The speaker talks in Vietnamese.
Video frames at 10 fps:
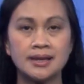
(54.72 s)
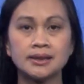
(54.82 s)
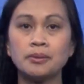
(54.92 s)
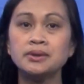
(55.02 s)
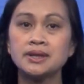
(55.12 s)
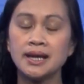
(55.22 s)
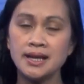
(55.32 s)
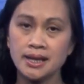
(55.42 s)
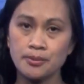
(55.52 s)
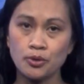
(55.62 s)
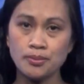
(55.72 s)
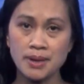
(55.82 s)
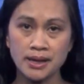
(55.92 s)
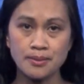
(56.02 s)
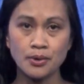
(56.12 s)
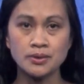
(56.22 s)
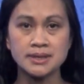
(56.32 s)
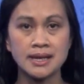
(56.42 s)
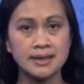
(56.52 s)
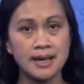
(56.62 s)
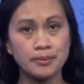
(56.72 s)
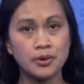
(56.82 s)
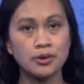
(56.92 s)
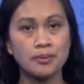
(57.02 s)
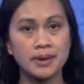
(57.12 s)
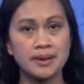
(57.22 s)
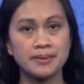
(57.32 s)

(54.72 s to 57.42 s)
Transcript: Tổng thư ký Liên Hiệp Quốc Ban Ki-moon sẽ đến thăm khu công nghiệp